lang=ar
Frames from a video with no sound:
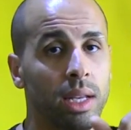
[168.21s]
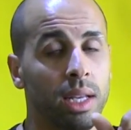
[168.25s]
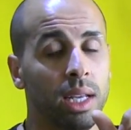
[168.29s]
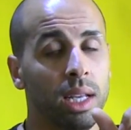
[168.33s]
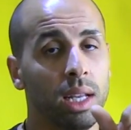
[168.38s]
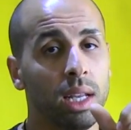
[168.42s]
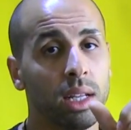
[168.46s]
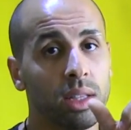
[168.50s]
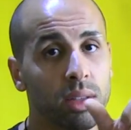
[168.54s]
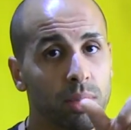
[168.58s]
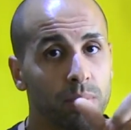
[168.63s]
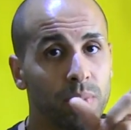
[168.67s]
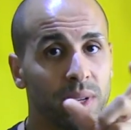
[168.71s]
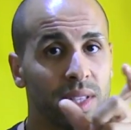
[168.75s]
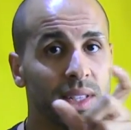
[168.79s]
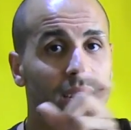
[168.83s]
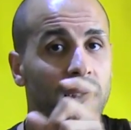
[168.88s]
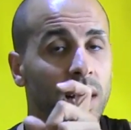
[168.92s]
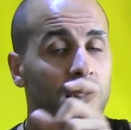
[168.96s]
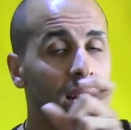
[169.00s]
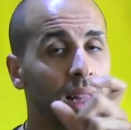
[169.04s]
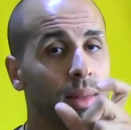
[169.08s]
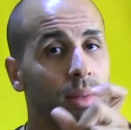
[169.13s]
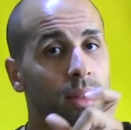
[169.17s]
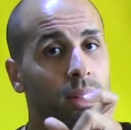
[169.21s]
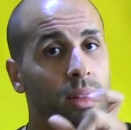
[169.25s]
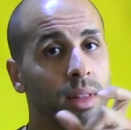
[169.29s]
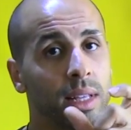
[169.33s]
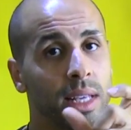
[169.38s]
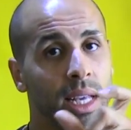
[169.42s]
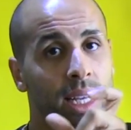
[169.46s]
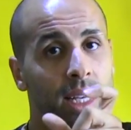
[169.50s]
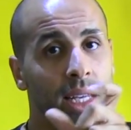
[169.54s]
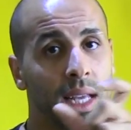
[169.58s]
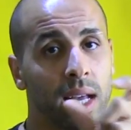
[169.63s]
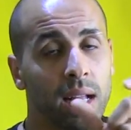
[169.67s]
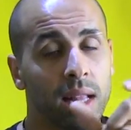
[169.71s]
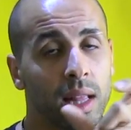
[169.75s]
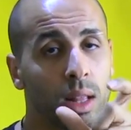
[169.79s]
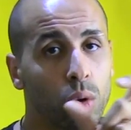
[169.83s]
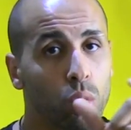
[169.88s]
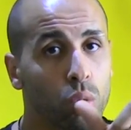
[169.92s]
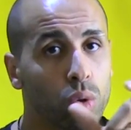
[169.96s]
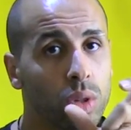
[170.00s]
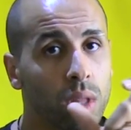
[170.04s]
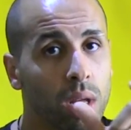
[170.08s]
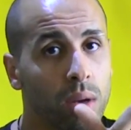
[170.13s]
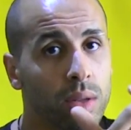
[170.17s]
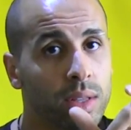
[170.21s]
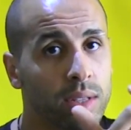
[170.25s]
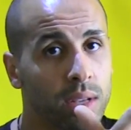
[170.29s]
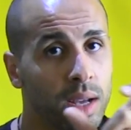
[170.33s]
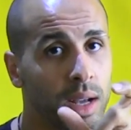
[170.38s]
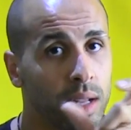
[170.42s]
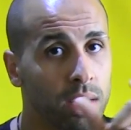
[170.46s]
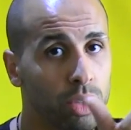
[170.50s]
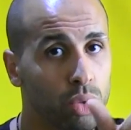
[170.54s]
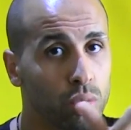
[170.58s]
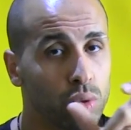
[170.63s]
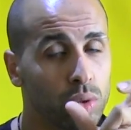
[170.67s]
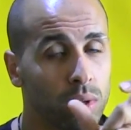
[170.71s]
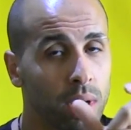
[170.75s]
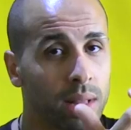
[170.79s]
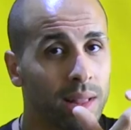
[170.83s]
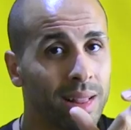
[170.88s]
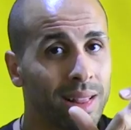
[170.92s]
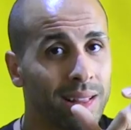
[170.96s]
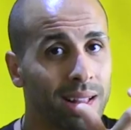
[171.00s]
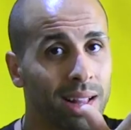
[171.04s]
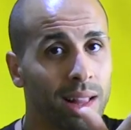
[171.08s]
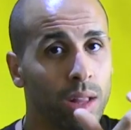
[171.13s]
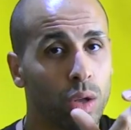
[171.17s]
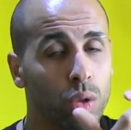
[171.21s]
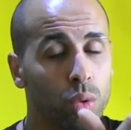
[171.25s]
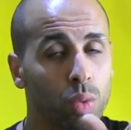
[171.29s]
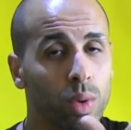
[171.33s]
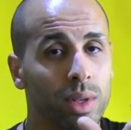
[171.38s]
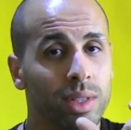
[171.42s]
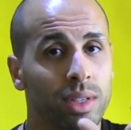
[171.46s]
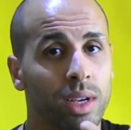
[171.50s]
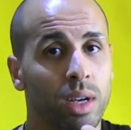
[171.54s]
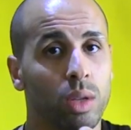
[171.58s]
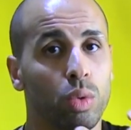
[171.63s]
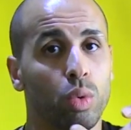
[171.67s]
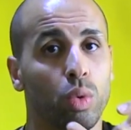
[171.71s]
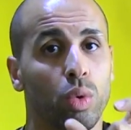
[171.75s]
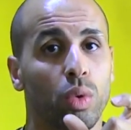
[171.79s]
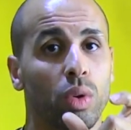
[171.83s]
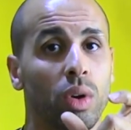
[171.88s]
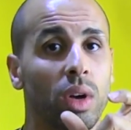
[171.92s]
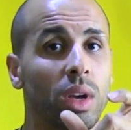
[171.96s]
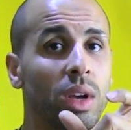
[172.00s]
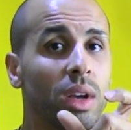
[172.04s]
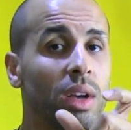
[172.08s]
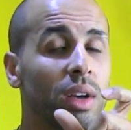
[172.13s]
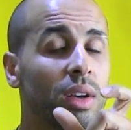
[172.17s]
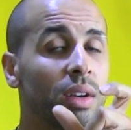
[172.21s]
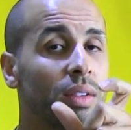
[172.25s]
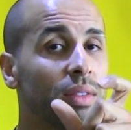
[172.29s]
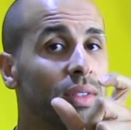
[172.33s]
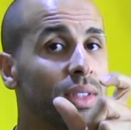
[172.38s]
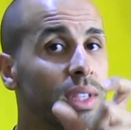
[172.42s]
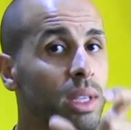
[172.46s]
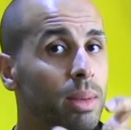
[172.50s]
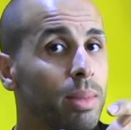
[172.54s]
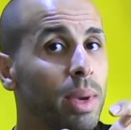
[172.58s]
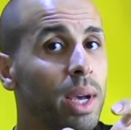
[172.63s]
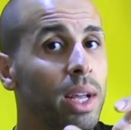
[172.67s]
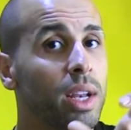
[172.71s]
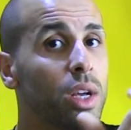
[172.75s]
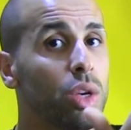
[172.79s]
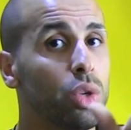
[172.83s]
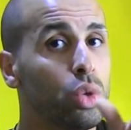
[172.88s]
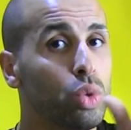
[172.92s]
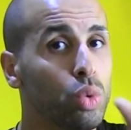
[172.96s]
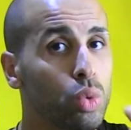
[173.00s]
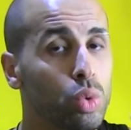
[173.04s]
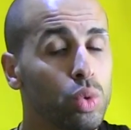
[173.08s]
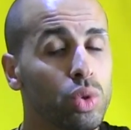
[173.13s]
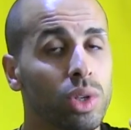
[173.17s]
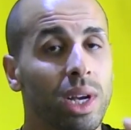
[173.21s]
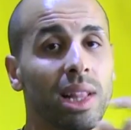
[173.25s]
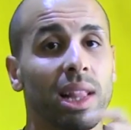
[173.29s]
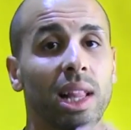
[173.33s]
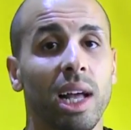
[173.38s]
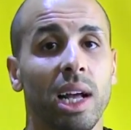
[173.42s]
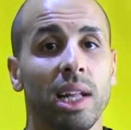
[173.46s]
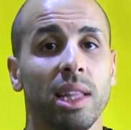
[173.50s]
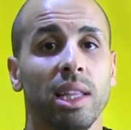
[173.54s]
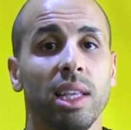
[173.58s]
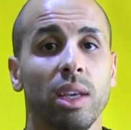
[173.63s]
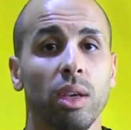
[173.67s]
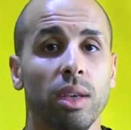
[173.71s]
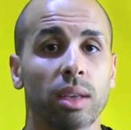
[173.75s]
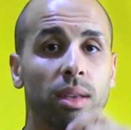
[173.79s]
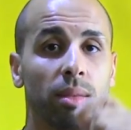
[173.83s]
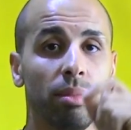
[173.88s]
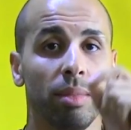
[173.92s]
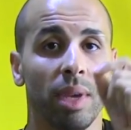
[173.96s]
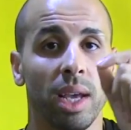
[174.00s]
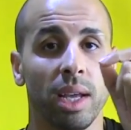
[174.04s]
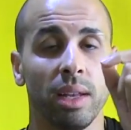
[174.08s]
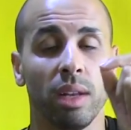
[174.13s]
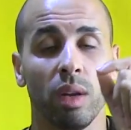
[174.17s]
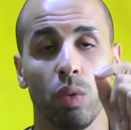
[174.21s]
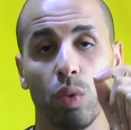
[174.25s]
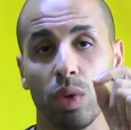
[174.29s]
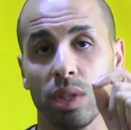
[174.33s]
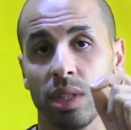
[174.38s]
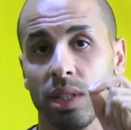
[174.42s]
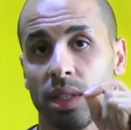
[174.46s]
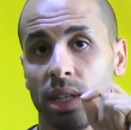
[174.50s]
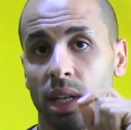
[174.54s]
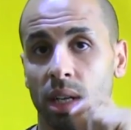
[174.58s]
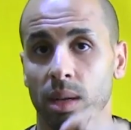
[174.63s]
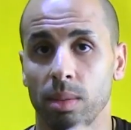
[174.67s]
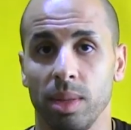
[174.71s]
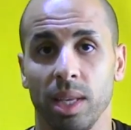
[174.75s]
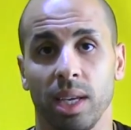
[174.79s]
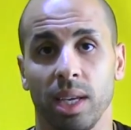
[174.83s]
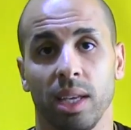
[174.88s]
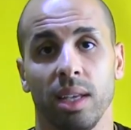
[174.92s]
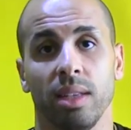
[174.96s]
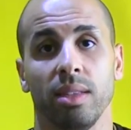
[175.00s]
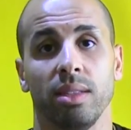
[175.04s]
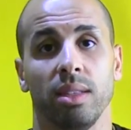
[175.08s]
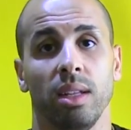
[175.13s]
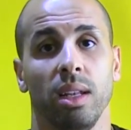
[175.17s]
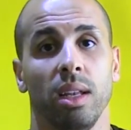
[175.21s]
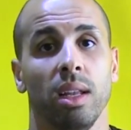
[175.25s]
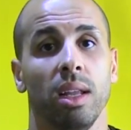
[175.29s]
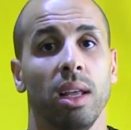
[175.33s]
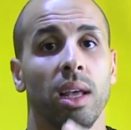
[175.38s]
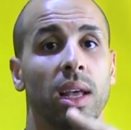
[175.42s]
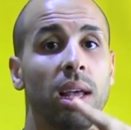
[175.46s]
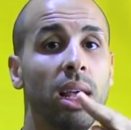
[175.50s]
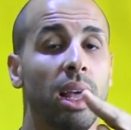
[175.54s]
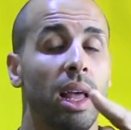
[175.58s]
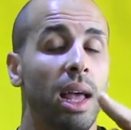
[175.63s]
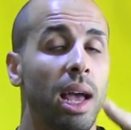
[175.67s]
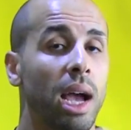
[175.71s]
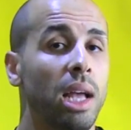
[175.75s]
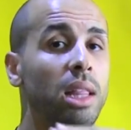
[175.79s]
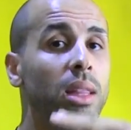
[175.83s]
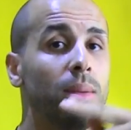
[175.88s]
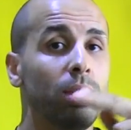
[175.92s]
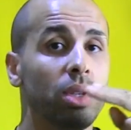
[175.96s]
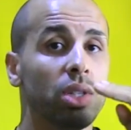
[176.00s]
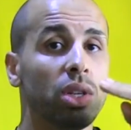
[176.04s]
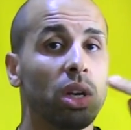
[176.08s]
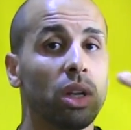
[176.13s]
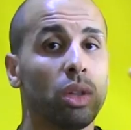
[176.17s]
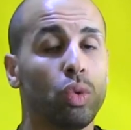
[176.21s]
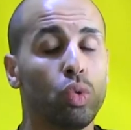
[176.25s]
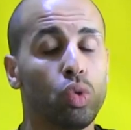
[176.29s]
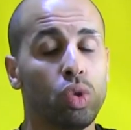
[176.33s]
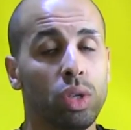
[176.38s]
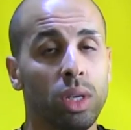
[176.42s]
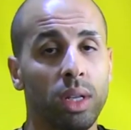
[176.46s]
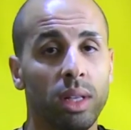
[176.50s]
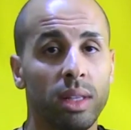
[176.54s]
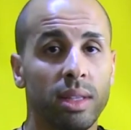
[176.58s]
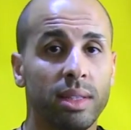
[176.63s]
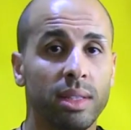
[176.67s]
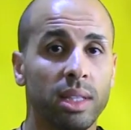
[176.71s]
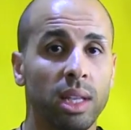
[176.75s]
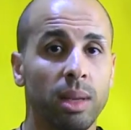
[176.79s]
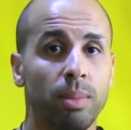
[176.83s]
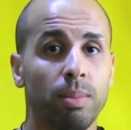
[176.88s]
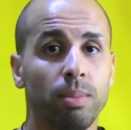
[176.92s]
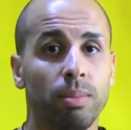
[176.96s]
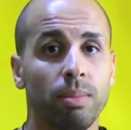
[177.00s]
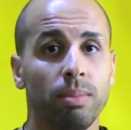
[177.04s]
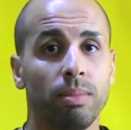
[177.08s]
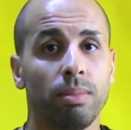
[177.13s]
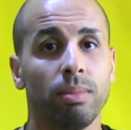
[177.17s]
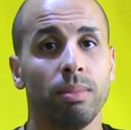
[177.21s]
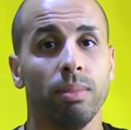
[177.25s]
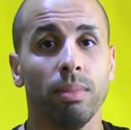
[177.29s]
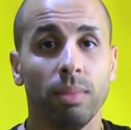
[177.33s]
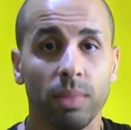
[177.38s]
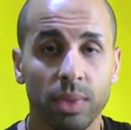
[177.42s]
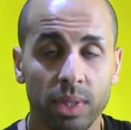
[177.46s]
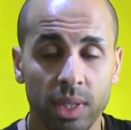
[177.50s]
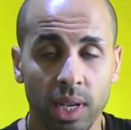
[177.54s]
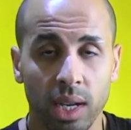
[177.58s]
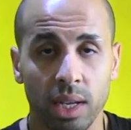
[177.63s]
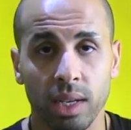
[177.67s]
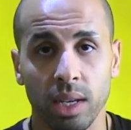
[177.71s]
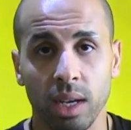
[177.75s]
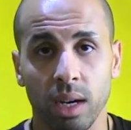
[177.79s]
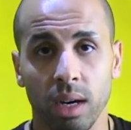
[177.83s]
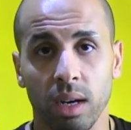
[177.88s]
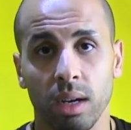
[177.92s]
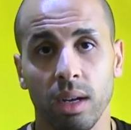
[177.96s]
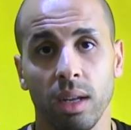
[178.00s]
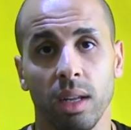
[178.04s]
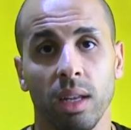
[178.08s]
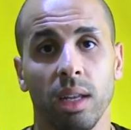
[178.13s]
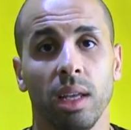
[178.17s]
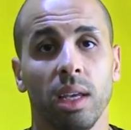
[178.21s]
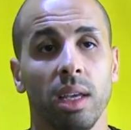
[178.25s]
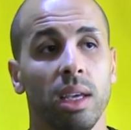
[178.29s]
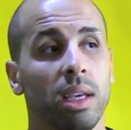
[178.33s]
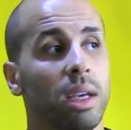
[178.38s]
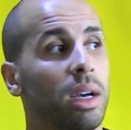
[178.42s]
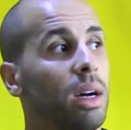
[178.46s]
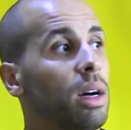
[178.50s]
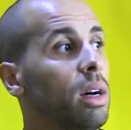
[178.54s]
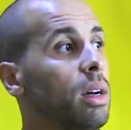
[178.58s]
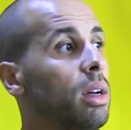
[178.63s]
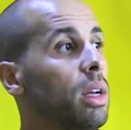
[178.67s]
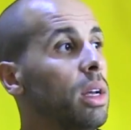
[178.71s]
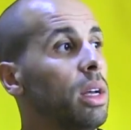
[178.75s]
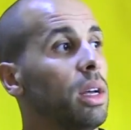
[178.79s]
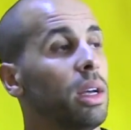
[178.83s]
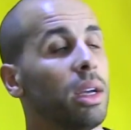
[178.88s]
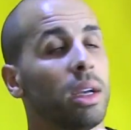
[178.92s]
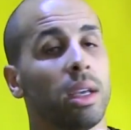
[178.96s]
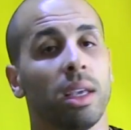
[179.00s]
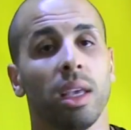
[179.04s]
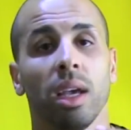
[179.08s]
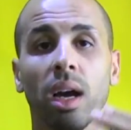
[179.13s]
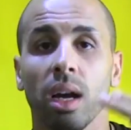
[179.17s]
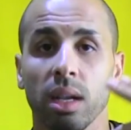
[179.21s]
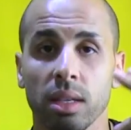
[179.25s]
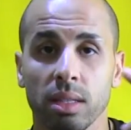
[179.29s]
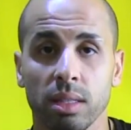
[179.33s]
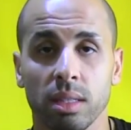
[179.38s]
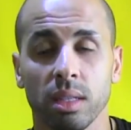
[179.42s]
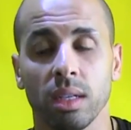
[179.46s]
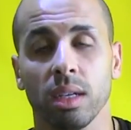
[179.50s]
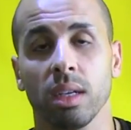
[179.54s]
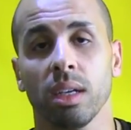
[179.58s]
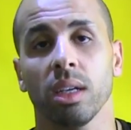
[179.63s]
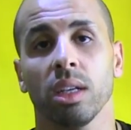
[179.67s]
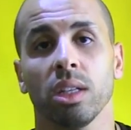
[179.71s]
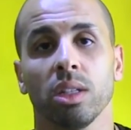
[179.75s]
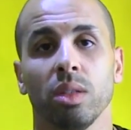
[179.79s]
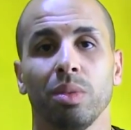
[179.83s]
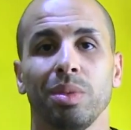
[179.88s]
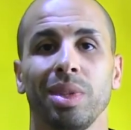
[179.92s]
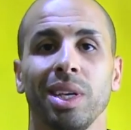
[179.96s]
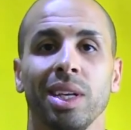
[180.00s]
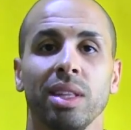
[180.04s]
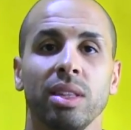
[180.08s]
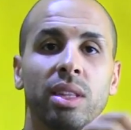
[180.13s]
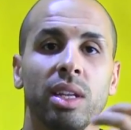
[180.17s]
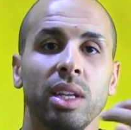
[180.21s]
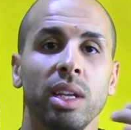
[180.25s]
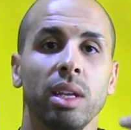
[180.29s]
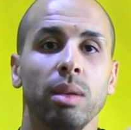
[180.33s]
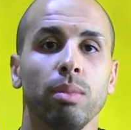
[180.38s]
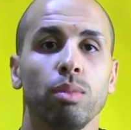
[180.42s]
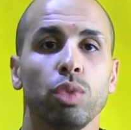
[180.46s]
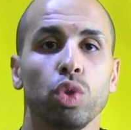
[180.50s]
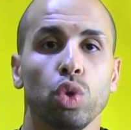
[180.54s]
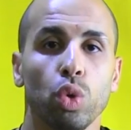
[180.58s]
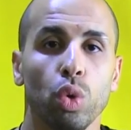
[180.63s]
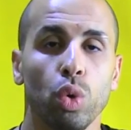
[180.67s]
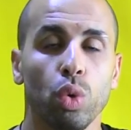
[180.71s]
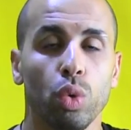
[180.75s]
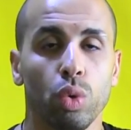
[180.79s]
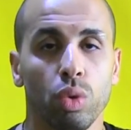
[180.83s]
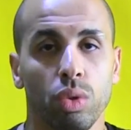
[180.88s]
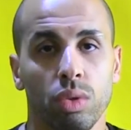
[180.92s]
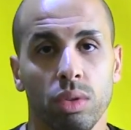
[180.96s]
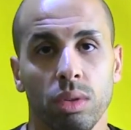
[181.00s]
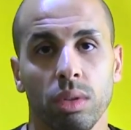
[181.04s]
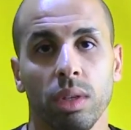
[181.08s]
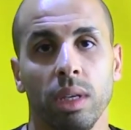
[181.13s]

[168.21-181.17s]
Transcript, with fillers: يعني الا تبعتي هاد يعني هاد الخطوات هاد جوج هاد ثلاث الخطوات هادو في سيمانه جوج غتلاحظي بان الوزن ديالك بدا كينزل عاد باش كدوزي ستيب الثانيه اللي هي كي خاصك تبداي ديري مجهود